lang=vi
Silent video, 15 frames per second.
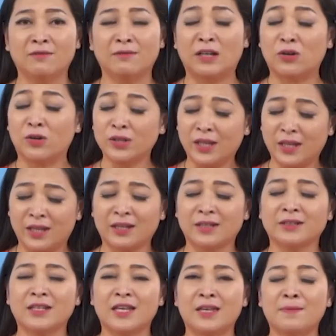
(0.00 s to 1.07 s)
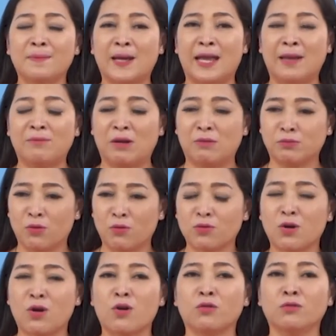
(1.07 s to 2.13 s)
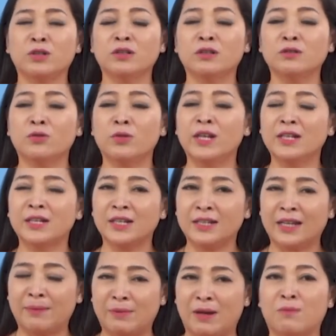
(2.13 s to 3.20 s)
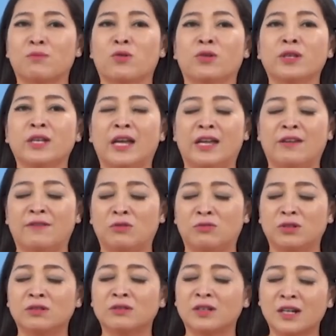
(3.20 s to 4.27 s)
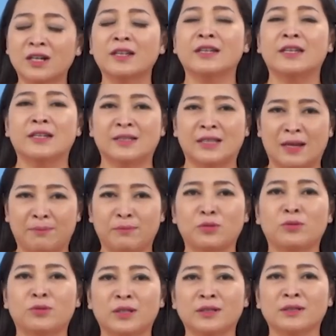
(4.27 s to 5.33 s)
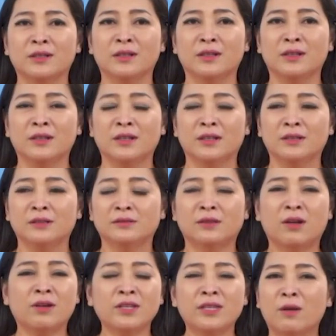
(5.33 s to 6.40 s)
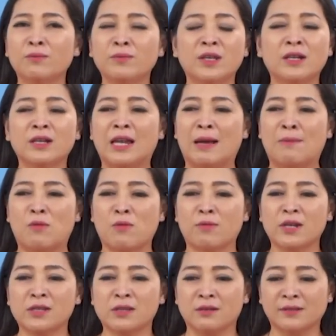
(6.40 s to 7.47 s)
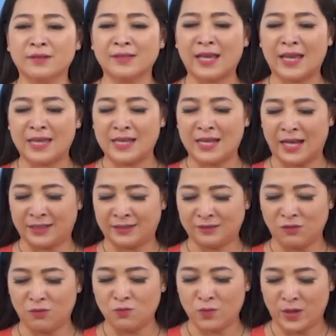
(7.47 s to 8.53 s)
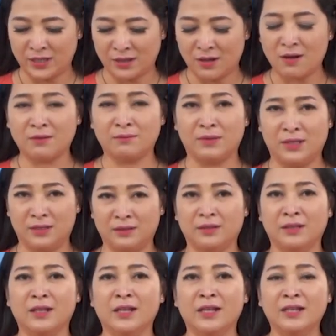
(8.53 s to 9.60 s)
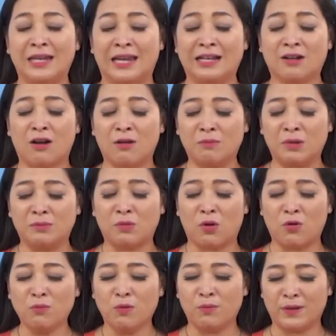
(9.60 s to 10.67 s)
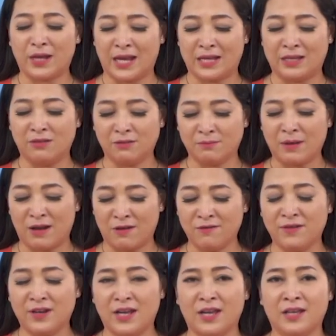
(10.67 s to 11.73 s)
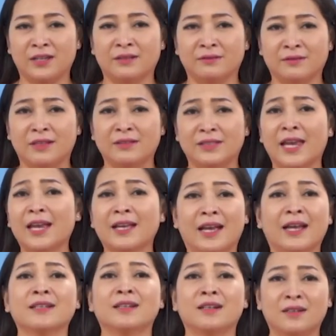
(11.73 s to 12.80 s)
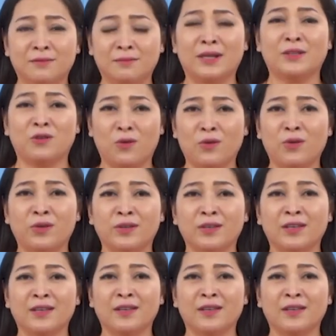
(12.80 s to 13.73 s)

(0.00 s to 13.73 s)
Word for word: Và nói thiệt, khi mà em đọc thuộc rồi, Quỳnh Hương khuyến khích em đọc mỗi ngày và Quỳnh Hương rất là yên tâm luôn á. Nó giống như là một cái sự xây gạch xung quanh con mình để con mình mỗi một ngày được bảo vệ, chắc ăn hơn mà thôi.